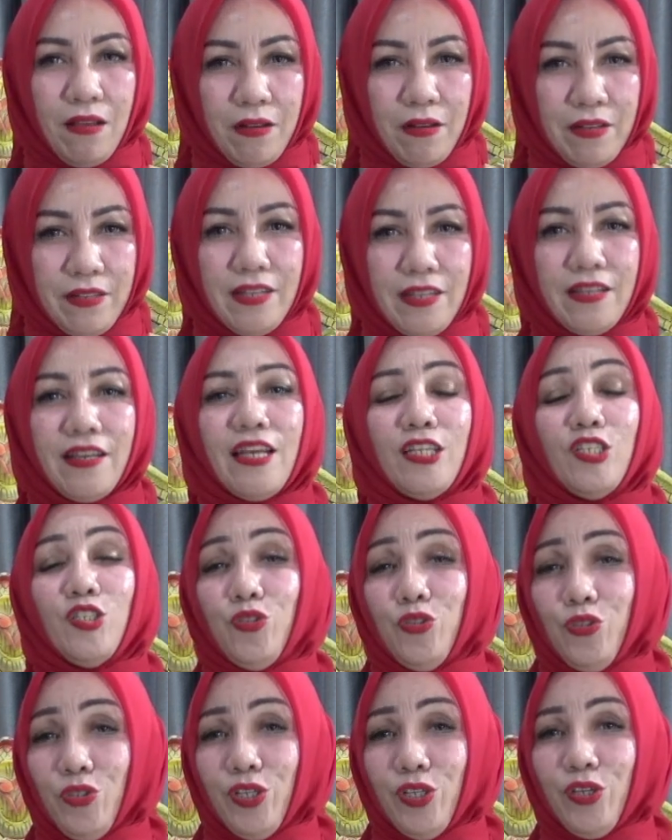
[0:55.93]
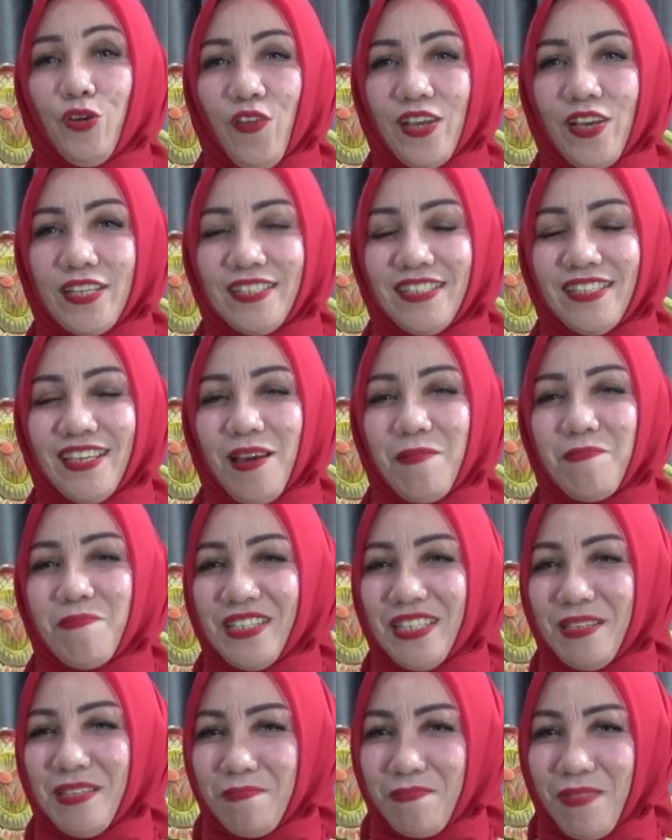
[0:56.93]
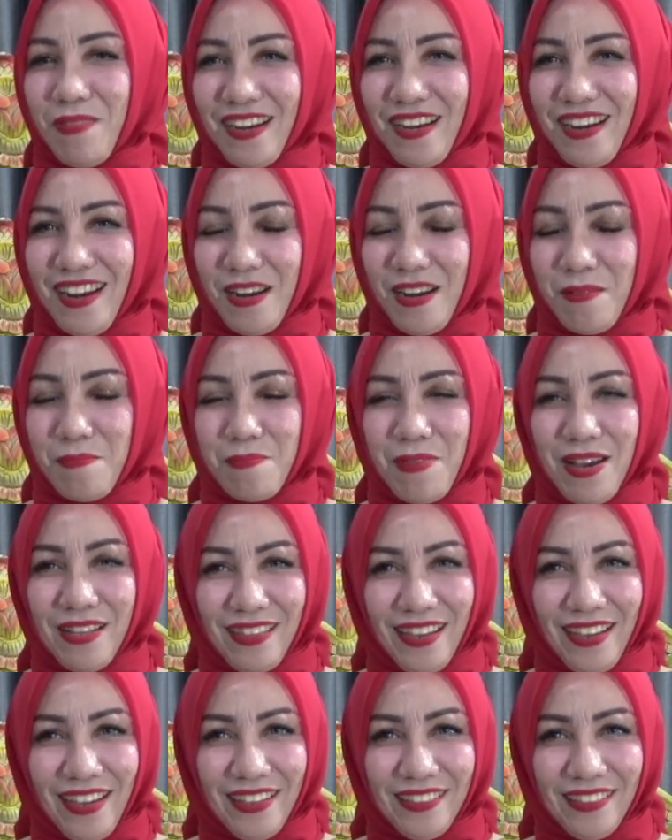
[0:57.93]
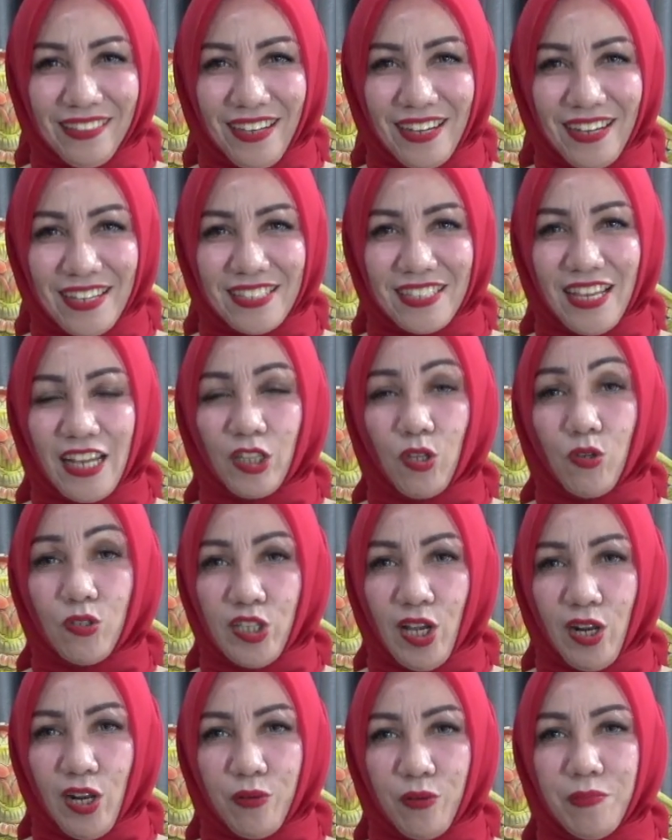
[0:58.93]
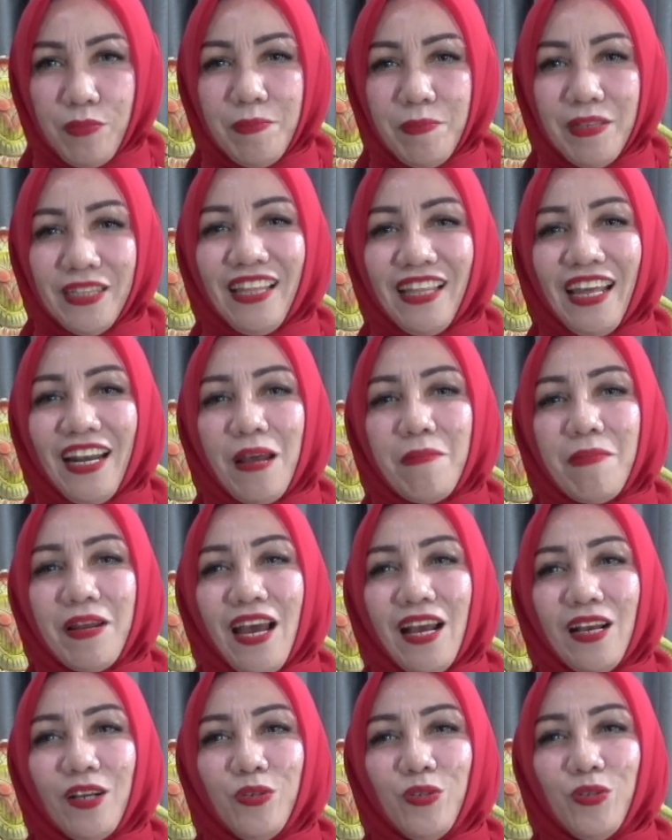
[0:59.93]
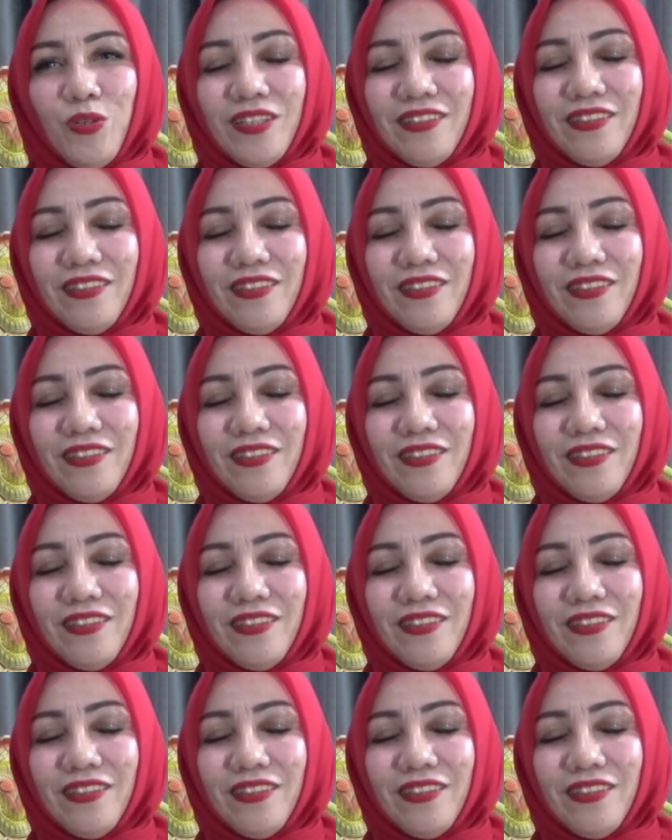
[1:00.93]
dengan judul inovasinya penyimpanan mata entres atau calon bibit tanaman anggur